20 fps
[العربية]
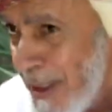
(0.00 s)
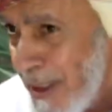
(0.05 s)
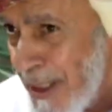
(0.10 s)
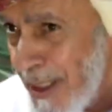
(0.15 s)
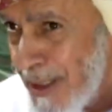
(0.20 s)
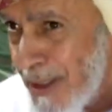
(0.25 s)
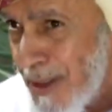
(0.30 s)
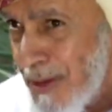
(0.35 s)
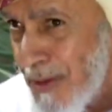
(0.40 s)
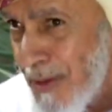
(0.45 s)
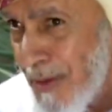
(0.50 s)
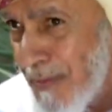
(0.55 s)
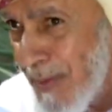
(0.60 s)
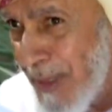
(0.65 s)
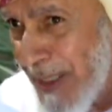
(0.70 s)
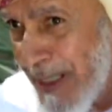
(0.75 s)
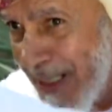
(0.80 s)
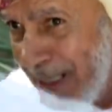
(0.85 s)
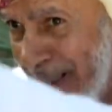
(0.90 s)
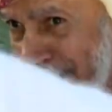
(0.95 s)
ذاك اليوم
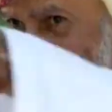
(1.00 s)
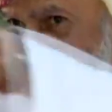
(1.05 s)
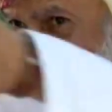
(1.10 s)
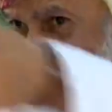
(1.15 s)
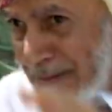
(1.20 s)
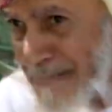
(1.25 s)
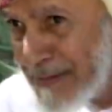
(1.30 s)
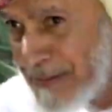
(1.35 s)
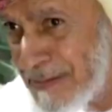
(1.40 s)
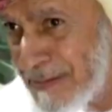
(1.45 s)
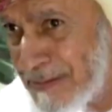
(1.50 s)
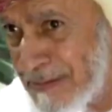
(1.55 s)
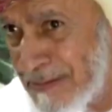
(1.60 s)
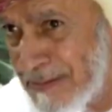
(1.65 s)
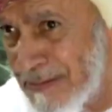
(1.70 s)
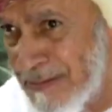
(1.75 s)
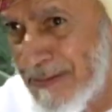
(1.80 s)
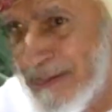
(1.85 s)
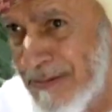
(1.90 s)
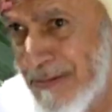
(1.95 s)
بنى
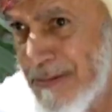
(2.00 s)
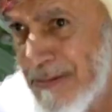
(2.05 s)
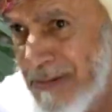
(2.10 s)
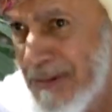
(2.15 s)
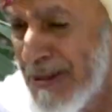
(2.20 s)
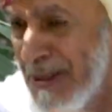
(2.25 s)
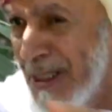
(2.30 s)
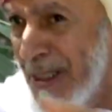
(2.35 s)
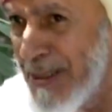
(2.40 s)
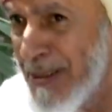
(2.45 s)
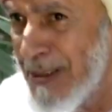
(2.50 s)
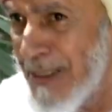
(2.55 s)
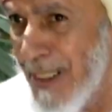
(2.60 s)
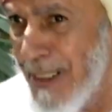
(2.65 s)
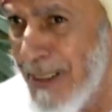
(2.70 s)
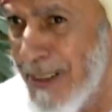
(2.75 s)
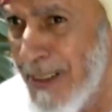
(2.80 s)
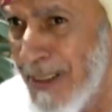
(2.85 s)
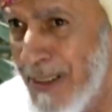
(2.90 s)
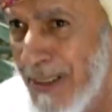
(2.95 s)
وزاد
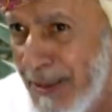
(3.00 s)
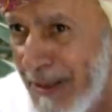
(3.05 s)
يعني